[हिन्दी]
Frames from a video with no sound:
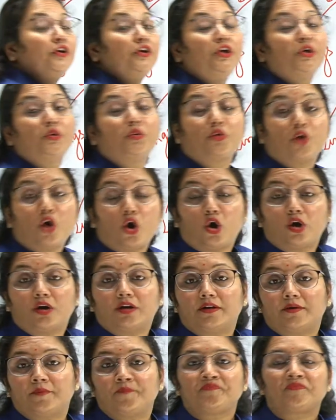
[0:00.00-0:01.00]

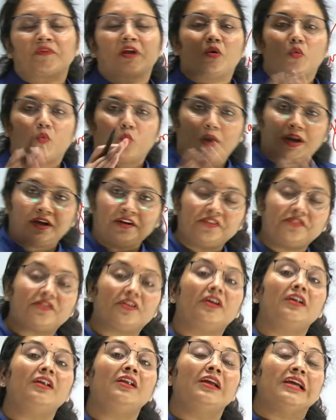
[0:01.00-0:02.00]
न्यूरॉन
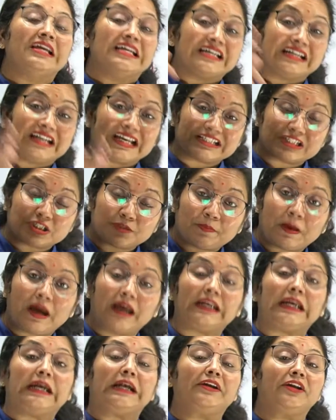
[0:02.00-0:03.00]
वेंट्रल
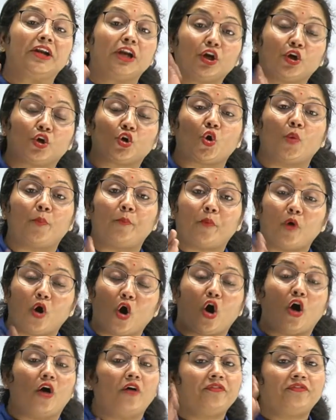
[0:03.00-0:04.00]
रेस्पायरेटरी ग्रुप
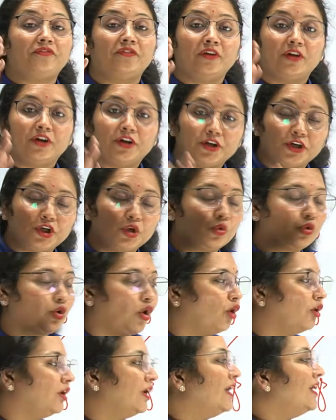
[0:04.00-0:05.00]
ऑफ
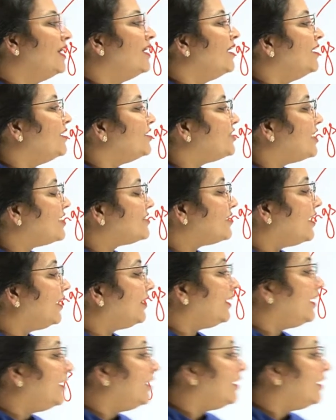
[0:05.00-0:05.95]
न्यूरॉन जैसा कि